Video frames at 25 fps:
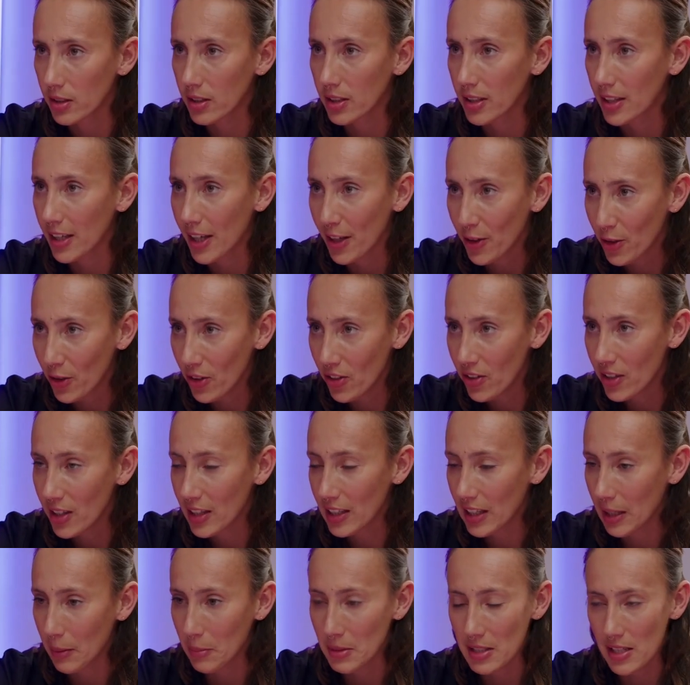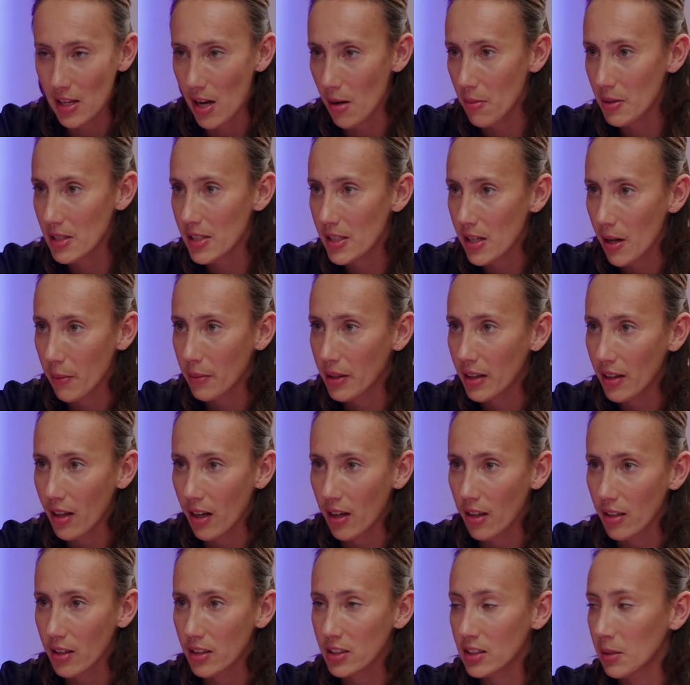Quiero que me salves la
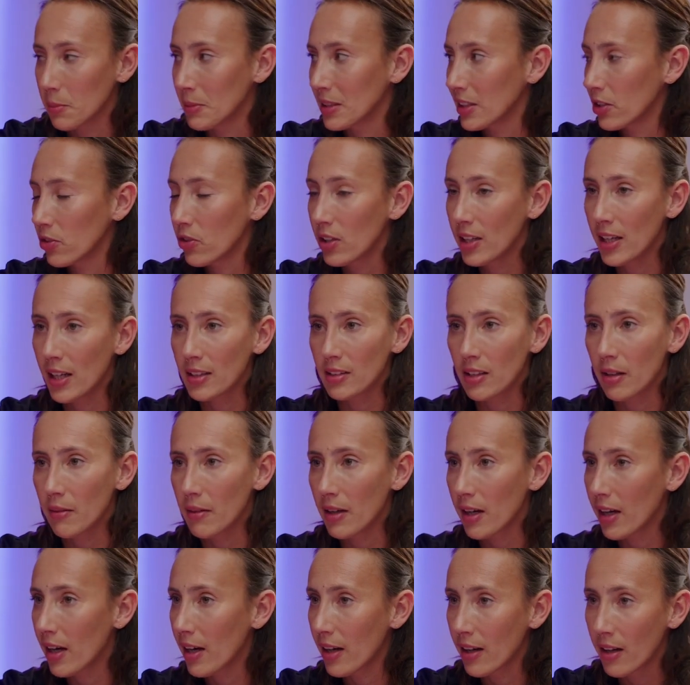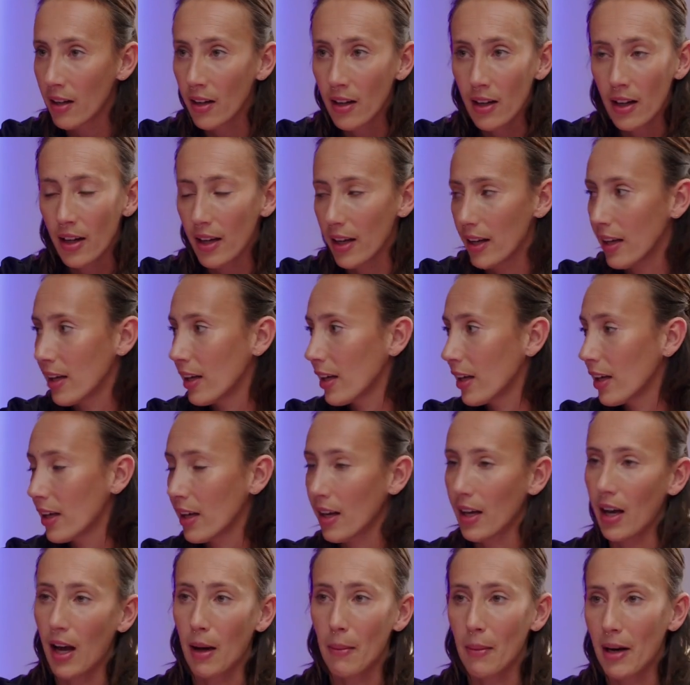vida. Y si me tengo que ir a trabajar
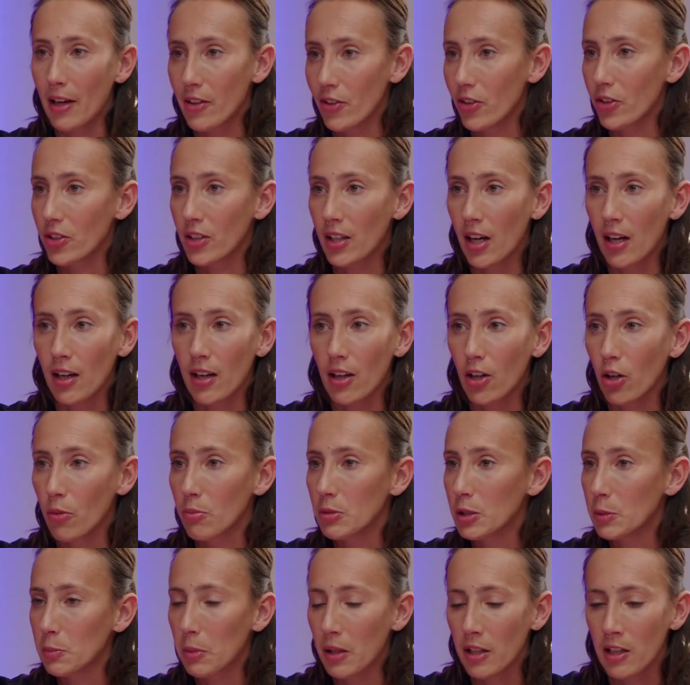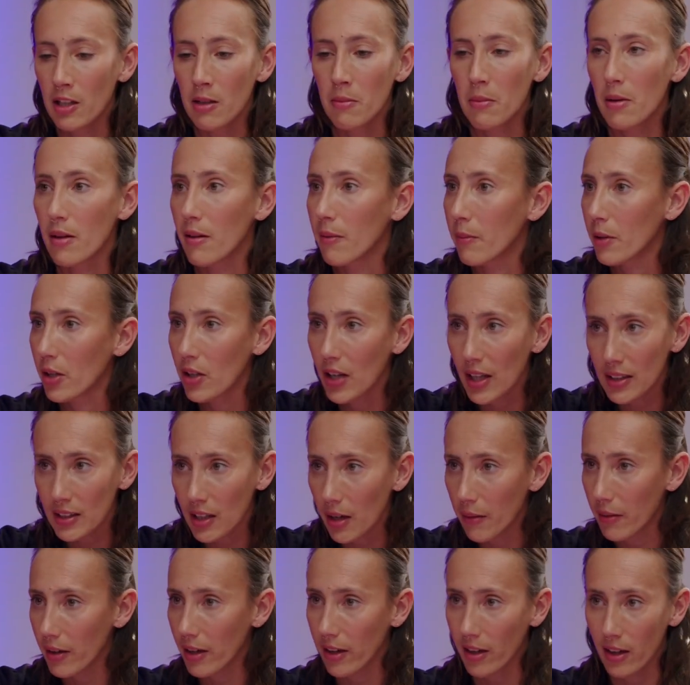eh, a Mallorca con mis padres, me, voy a
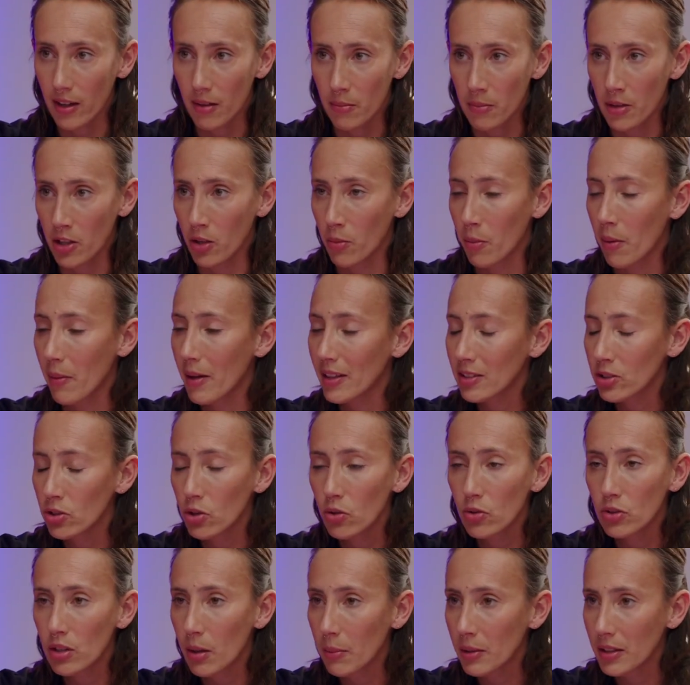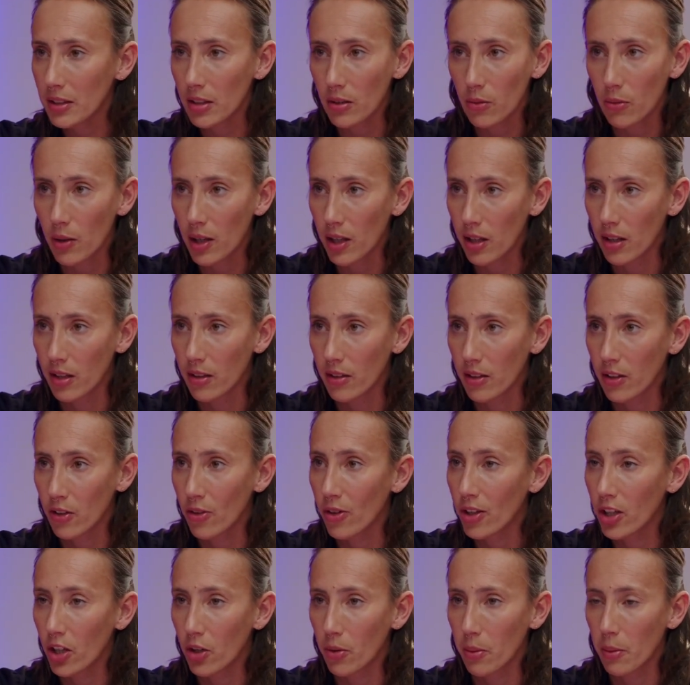trabajar. Me digo, me da absolutamente igual.
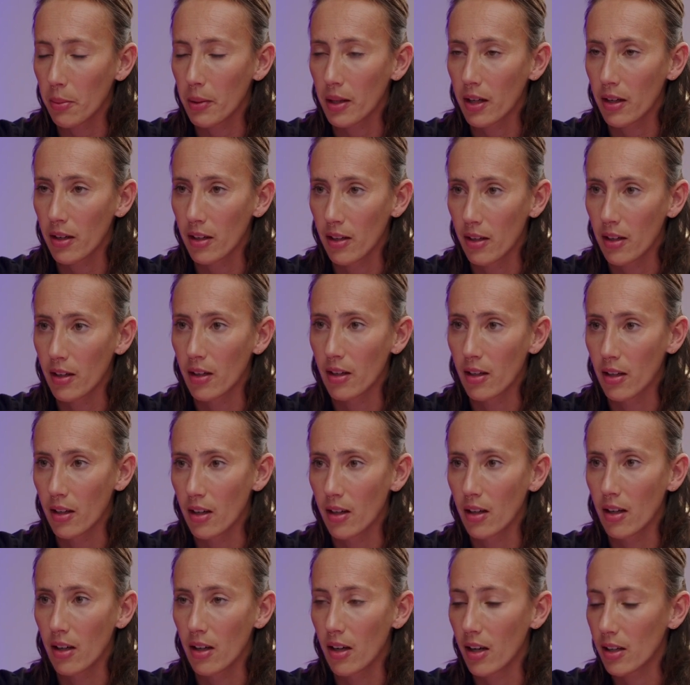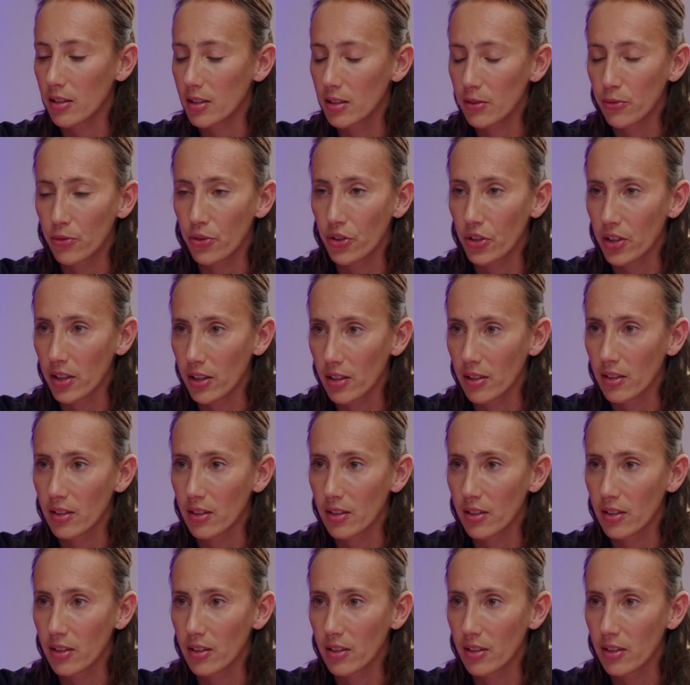Digo, quiero vivir. Así fue.